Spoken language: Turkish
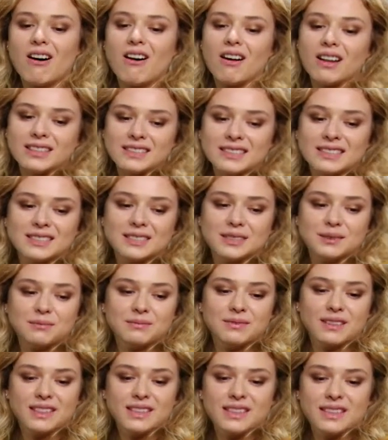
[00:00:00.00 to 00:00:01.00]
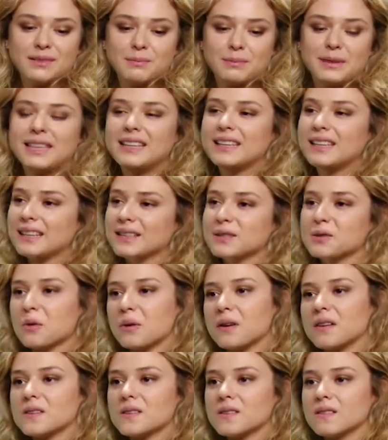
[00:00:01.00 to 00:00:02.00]
aldığım bilgiyi
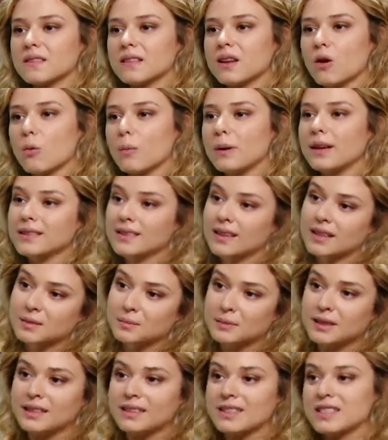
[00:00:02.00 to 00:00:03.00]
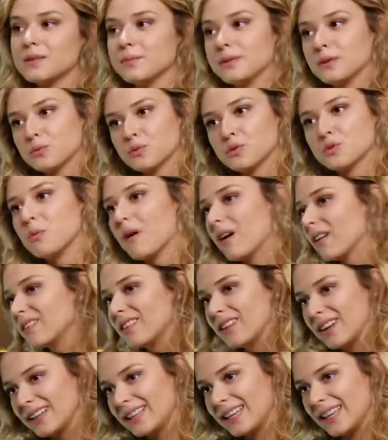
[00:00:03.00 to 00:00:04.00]
sonrasında o beni tatmin edici bir
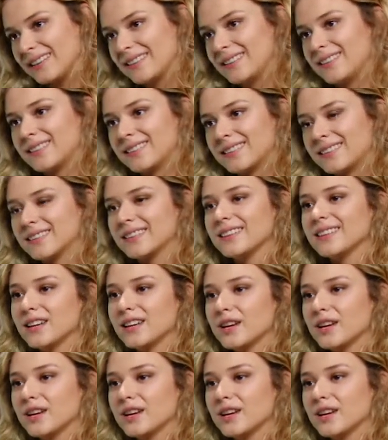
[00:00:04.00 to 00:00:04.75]
uzmanlığa getirdi.